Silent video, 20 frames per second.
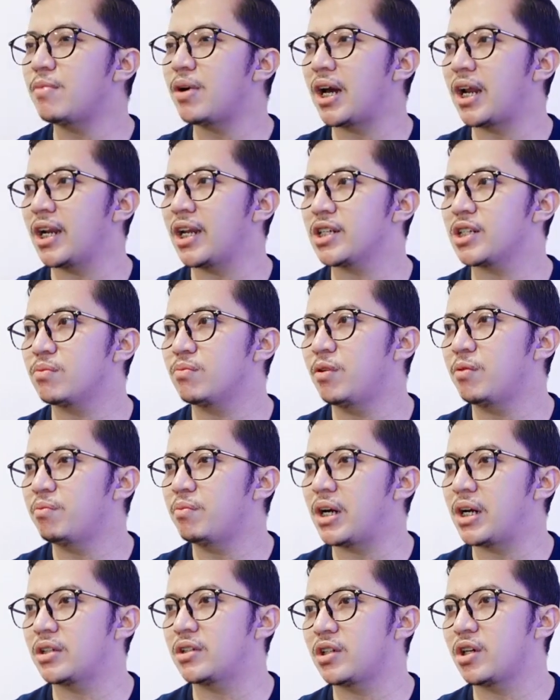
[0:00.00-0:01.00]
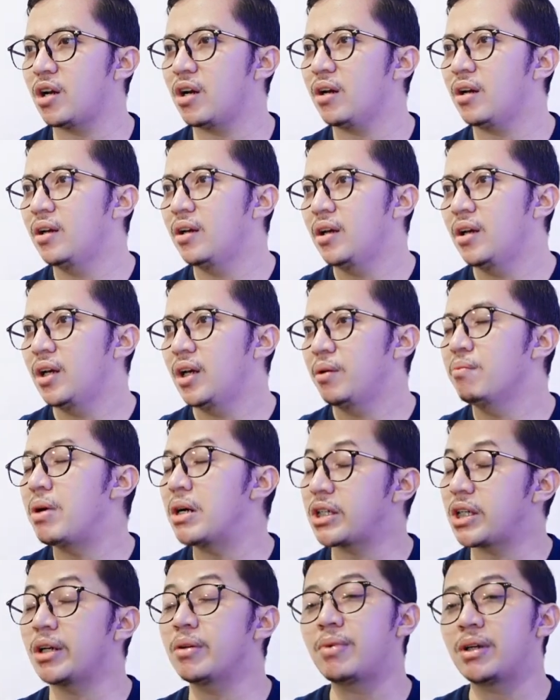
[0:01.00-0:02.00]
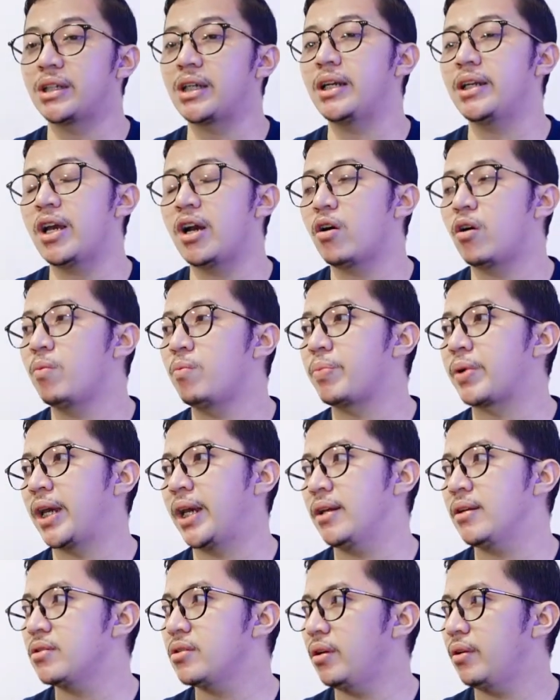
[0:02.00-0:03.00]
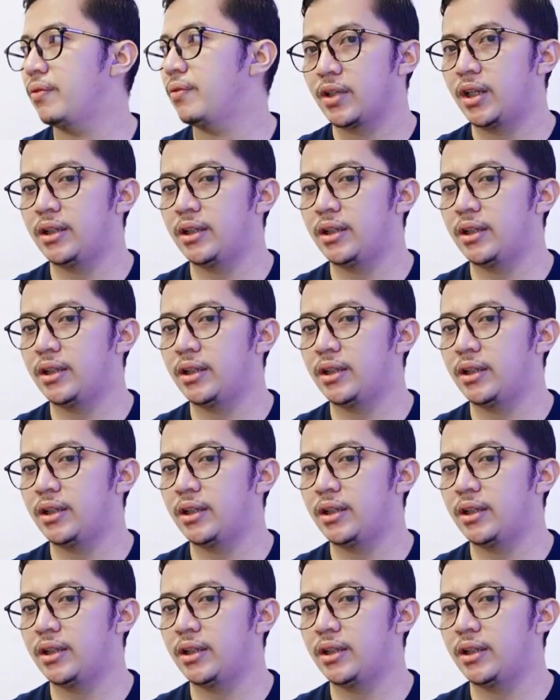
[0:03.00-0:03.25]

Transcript: malas membaca bacaan-bacaan yang komprehensif.